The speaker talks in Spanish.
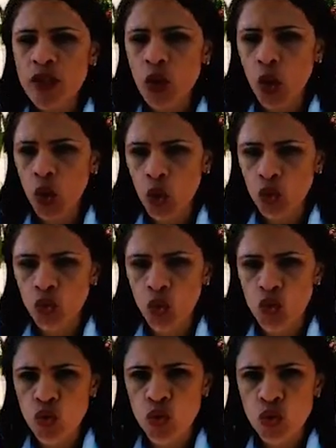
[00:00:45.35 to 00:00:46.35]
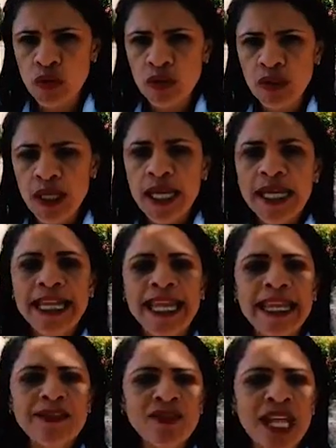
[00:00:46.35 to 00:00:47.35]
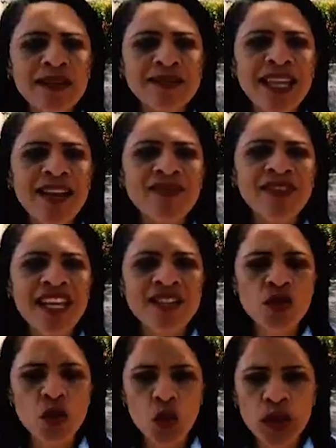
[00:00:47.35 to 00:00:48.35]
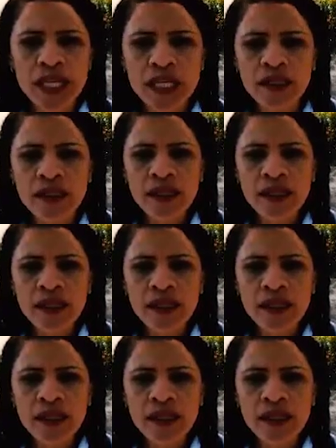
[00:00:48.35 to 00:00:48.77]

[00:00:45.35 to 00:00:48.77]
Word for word: corruptos que intentan destruir